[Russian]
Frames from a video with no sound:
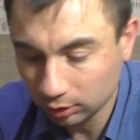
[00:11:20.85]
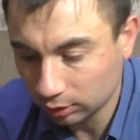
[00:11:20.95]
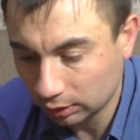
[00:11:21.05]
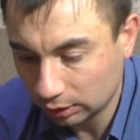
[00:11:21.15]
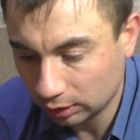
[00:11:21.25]

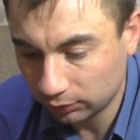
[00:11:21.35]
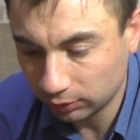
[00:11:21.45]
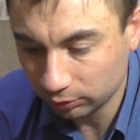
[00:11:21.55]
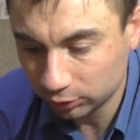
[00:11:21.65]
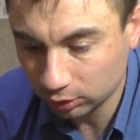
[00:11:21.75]
Я
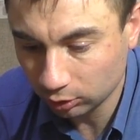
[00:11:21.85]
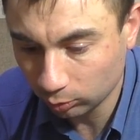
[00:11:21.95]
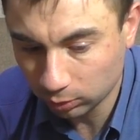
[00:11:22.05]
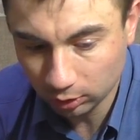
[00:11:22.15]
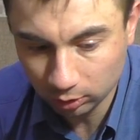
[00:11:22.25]
надфилем вчера
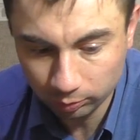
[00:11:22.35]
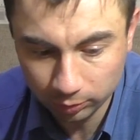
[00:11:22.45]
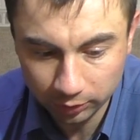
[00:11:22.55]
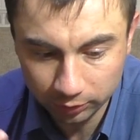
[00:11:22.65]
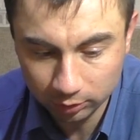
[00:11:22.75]
убрал,
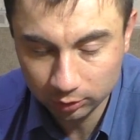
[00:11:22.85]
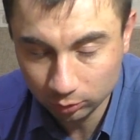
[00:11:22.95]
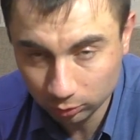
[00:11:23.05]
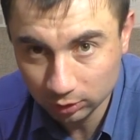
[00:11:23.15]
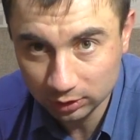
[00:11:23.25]
появилось,
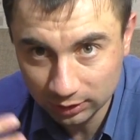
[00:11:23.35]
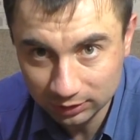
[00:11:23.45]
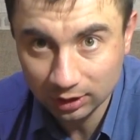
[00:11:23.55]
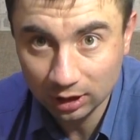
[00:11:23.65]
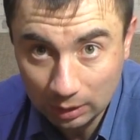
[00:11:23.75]
ну, и
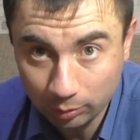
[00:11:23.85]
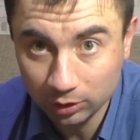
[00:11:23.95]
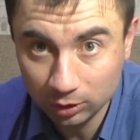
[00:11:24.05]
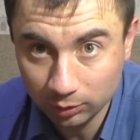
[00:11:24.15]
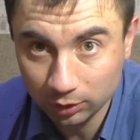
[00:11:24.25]
естественно, я
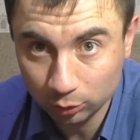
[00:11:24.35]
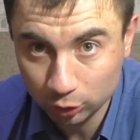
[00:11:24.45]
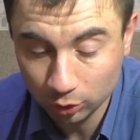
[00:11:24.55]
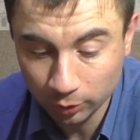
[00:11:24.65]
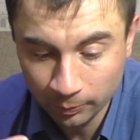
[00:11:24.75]
понимаю то,
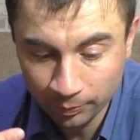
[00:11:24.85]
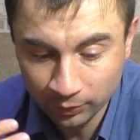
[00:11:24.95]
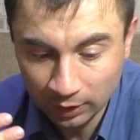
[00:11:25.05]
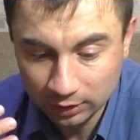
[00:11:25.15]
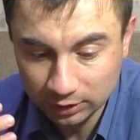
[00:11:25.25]
что,
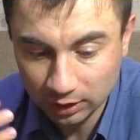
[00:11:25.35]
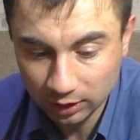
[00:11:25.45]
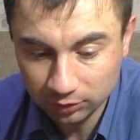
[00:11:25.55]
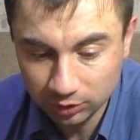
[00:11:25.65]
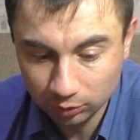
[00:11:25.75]

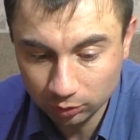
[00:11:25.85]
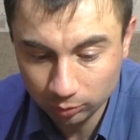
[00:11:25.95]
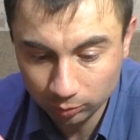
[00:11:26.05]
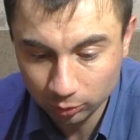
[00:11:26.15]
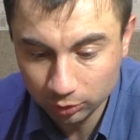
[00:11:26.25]
скорее всего,
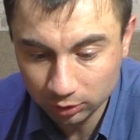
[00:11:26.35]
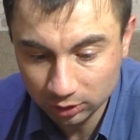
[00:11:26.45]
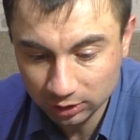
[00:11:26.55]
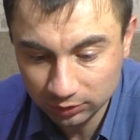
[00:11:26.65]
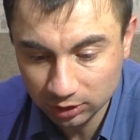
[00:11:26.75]
будет
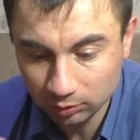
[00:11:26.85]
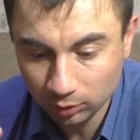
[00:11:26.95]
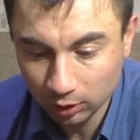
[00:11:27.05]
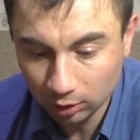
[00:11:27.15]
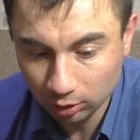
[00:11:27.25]
не
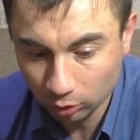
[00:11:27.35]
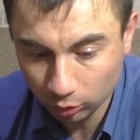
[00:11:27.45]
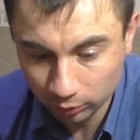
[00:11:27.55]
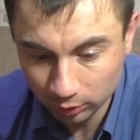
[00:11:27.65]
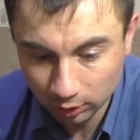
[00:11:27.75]
совсем
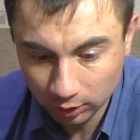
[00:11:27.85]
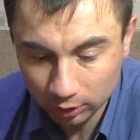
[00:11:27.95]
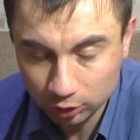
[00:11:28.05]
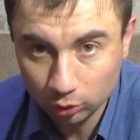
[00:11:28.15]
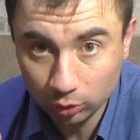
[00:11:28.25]
ровно.
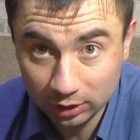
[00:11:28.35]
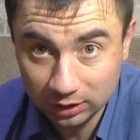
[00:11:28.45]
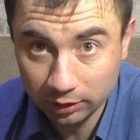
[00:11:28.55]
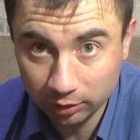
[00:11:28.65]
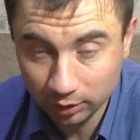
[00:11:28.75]
Что я
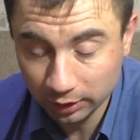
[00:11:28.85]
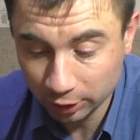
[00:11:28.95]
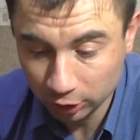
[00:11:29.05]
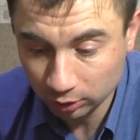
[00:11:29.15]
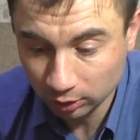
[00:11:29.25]
сделал
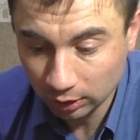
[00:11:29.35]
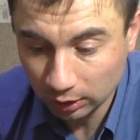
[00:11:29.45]
дальше?